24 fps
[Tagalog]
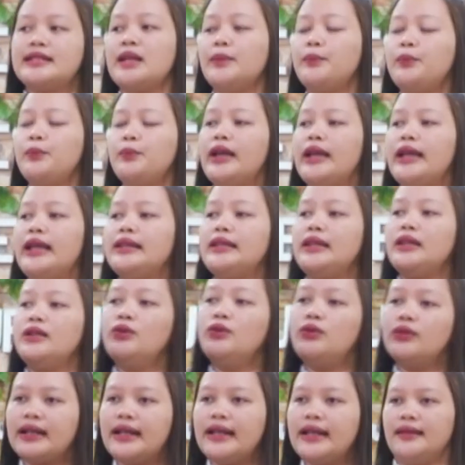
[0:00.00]
po ay
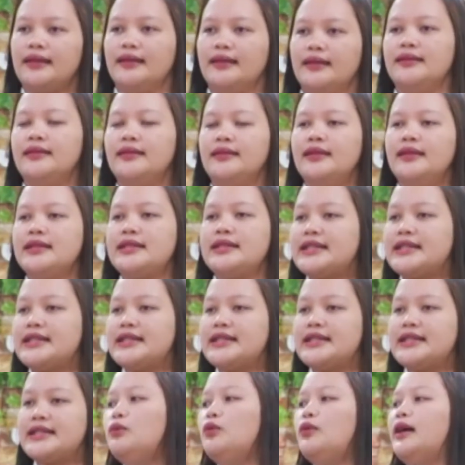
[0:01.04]
itinuring
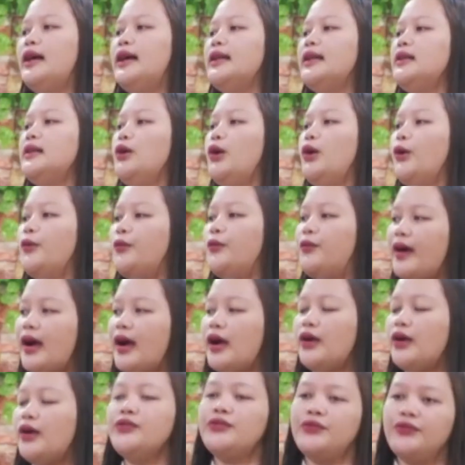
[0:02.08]
someone who
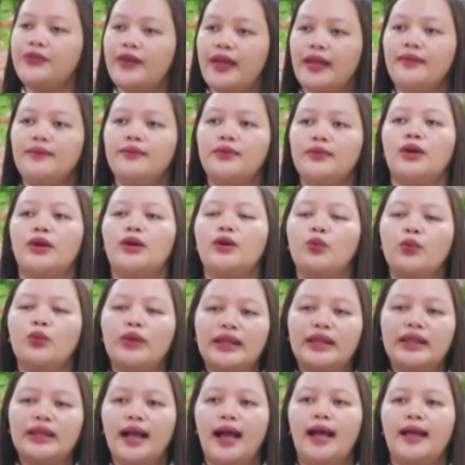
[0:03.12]
found favor
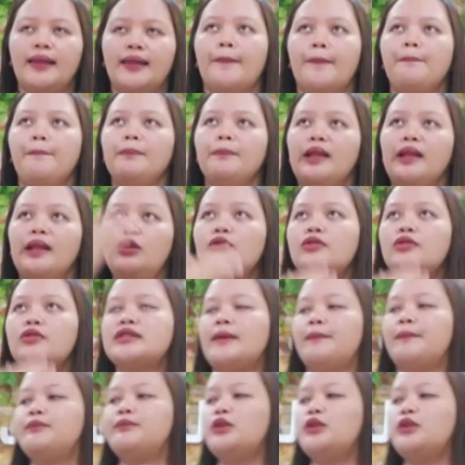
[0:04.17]
with God. Luke chapter